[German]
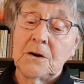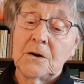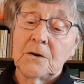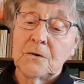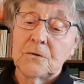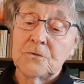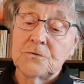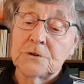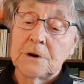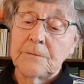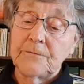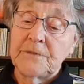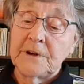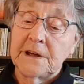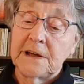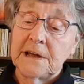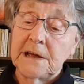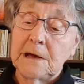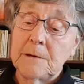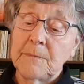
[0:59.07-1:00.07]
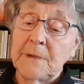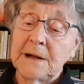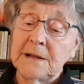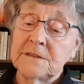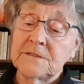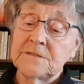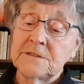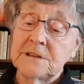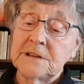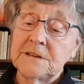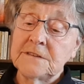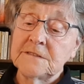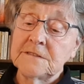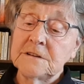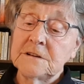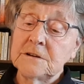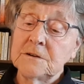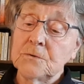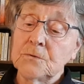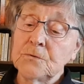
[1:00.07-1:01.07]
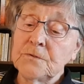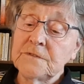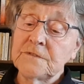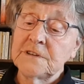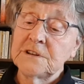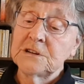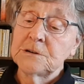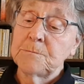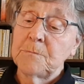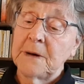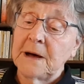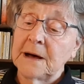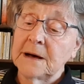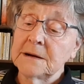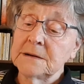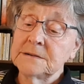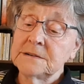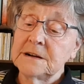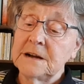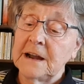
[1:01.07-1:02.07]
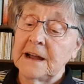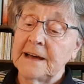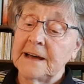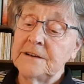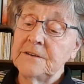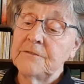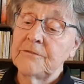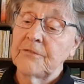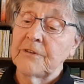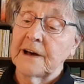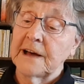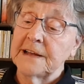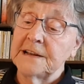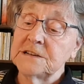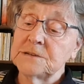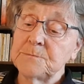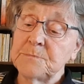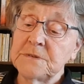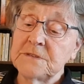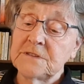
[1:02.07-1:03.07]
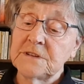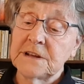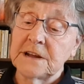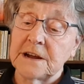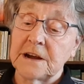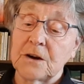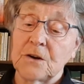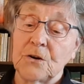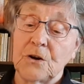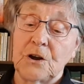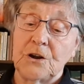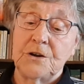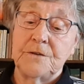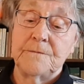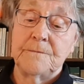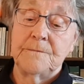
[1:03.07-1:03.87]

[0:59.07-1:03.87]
und ob wir jemals diesen unsichtbaren kleinen Feind besiegen können.